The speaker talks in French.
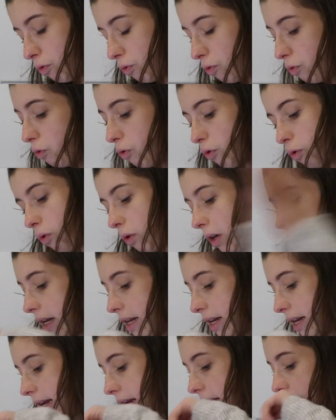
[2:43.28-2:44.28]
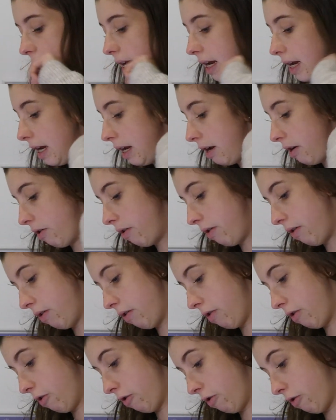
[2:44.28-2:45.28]
tout au long de l'année et
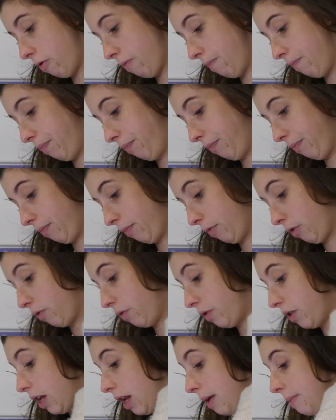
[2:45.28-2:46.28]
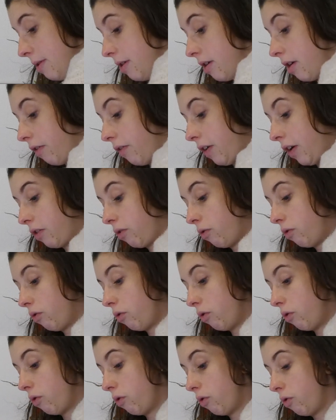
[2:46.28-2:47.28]
euh, devenir la meilleure version
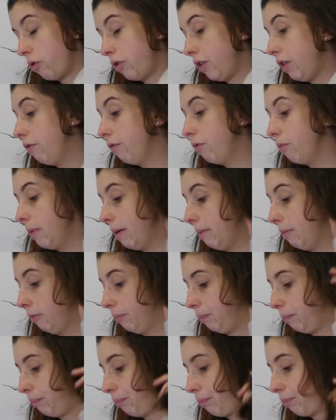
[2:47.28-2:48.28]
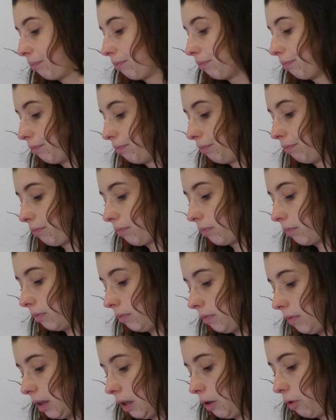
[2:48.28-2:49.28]
de Glossy de vous-même.
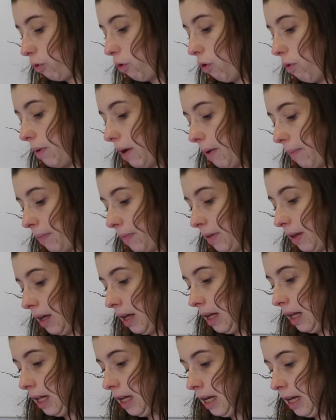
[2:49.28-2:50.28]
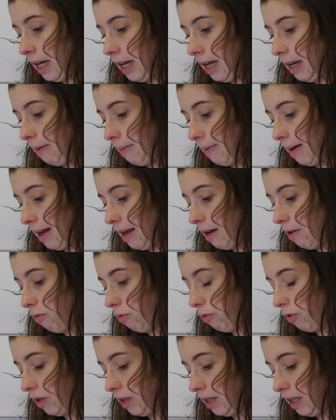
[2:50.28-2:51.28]
Trop bien. Et eh bah ben,
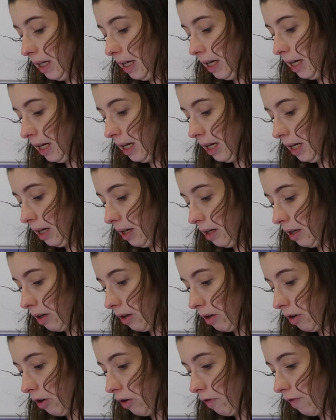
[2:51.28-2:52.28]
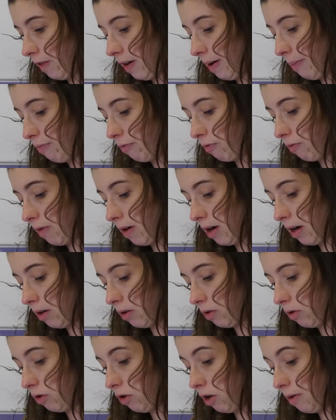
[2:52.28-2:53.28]
écoutez, euh, on va
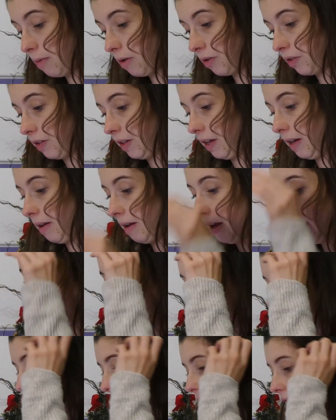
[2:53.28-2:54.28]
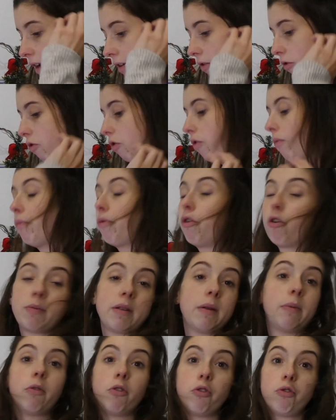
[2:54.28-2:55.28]
pouvoir commencer avec le
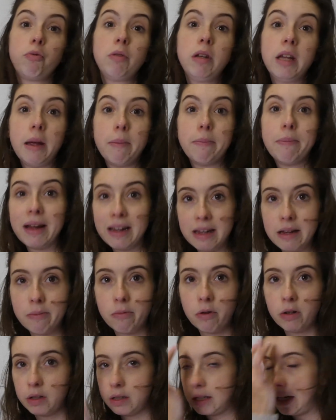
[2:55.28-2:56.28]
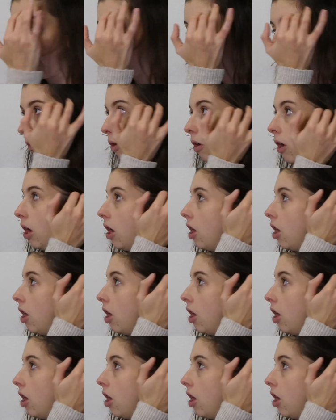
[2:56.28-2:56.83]
premier produit et pas des clairement.